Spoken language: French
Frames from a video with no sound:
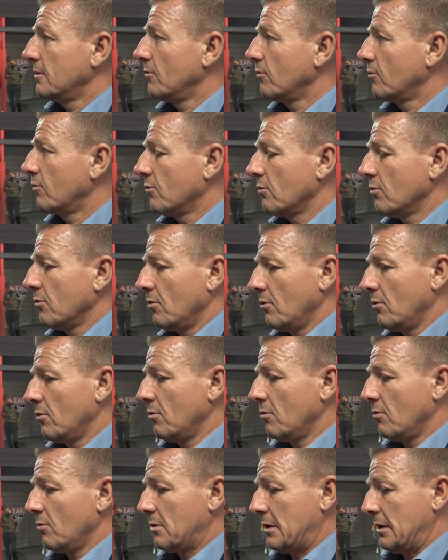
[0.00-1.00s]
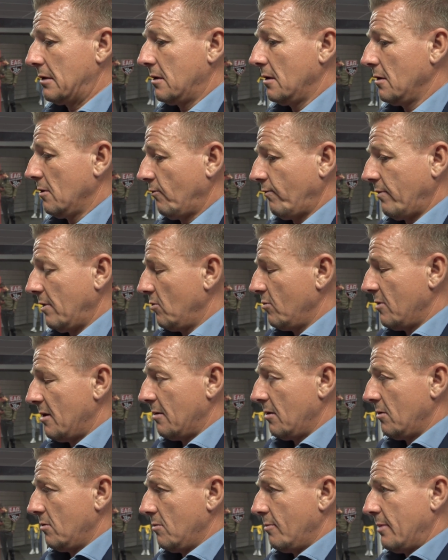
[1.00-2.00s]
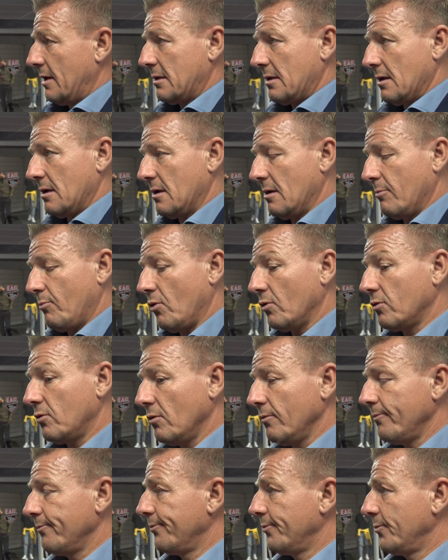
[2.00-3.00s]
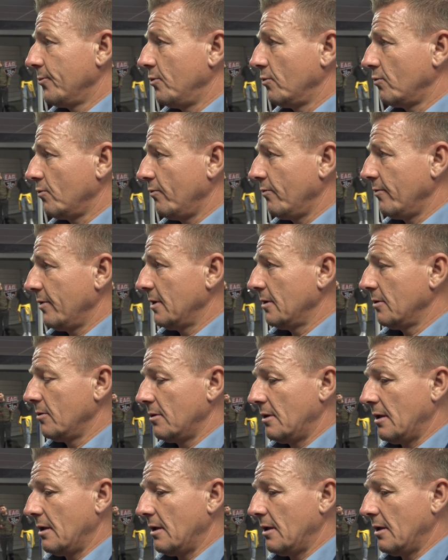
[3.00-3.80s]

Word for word: Donc euh, c'était un cheval de, bataille important de trouver euh,